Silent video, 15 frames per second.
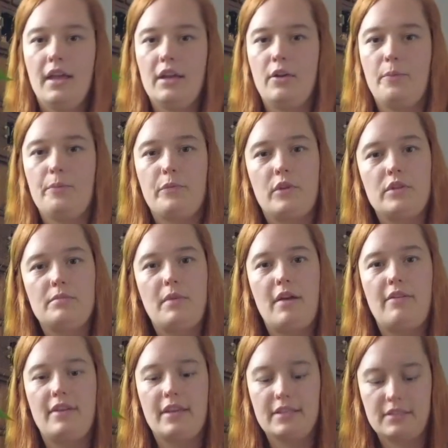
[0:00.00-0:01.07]
Genau, und das
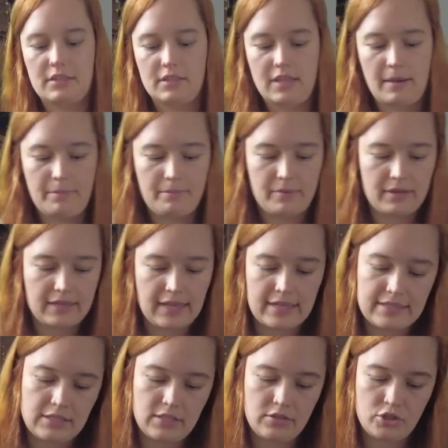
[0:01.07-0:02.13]
machen wir jetzt. Ich habe
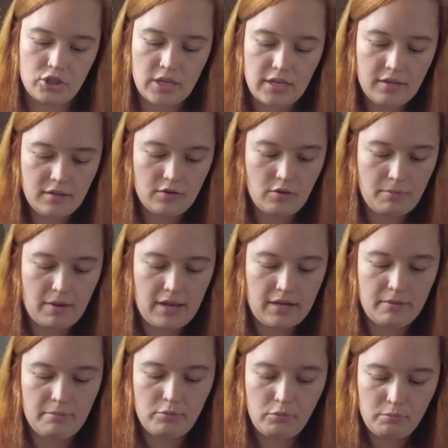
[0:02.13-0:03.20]
ganz
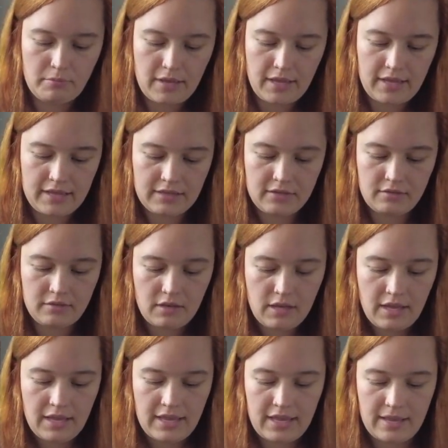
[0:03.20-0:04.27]
stinknormale Blumenerde
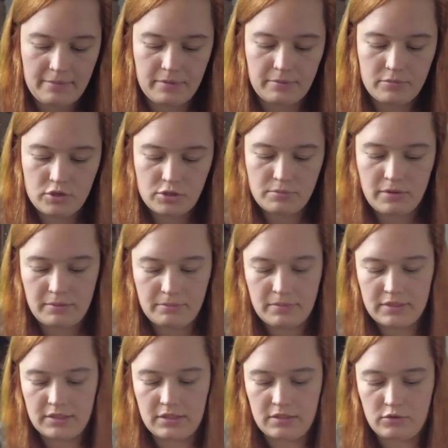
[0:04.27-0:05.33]
ähm, gemischt mit ein
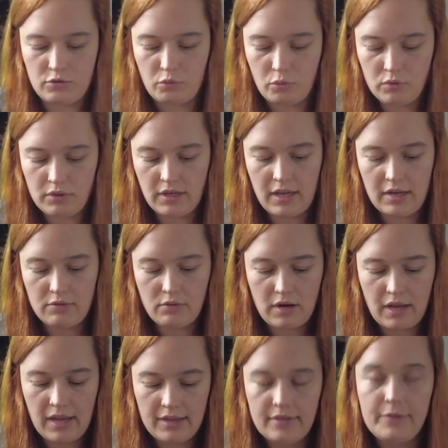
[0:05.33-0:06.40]
bisschen
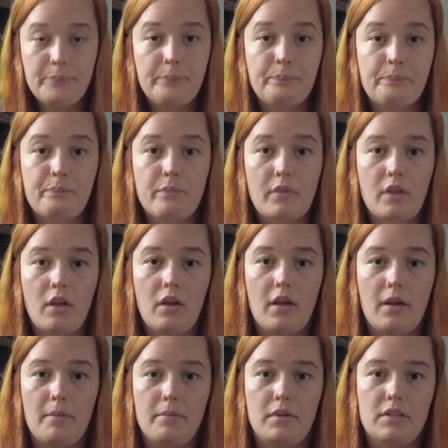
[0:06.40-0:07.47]
Tongranulat,
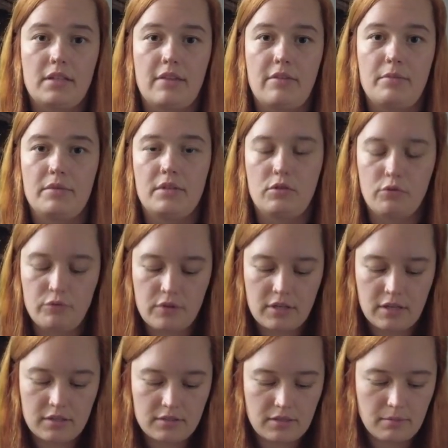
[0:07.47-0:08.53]
ähm, dass einfach ein bisschen
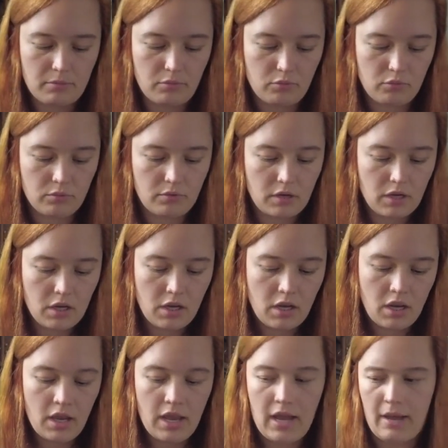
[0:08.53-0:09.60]
luftiger ist der Boden.
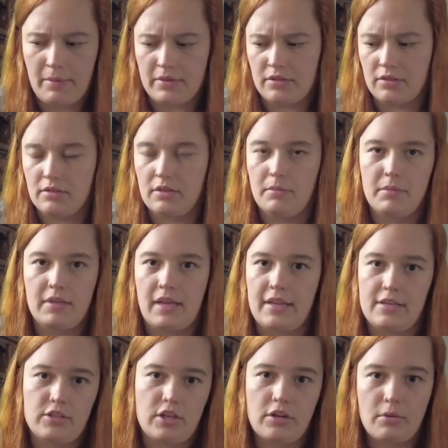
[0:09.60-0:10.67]
Aber ansonsten nehme ich
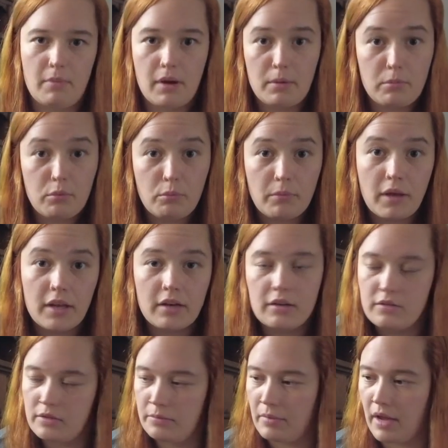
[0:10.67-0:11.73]
eigentlich stinknormale Blumenerde.
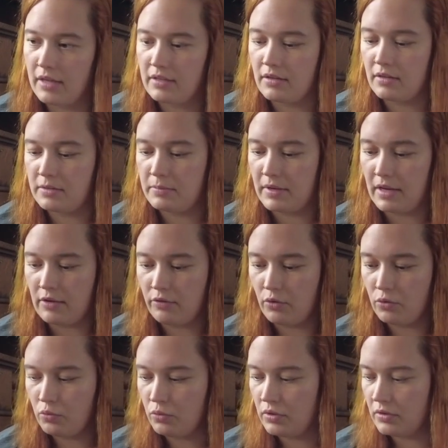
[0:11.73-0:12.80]
Also ich beachte jetzt bei der
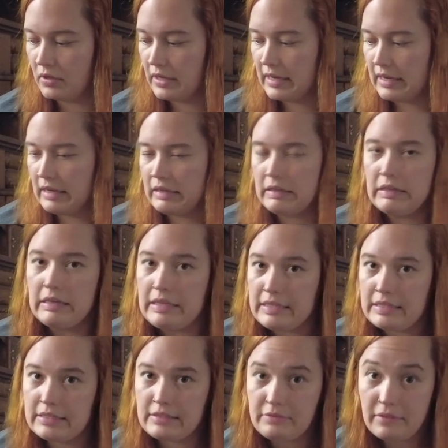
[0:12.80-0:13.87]
Efeutute
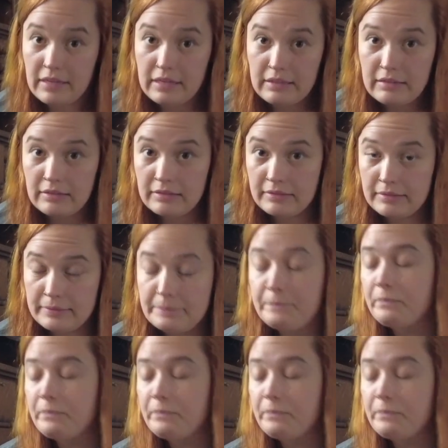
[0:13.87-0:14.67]
nichts weiter.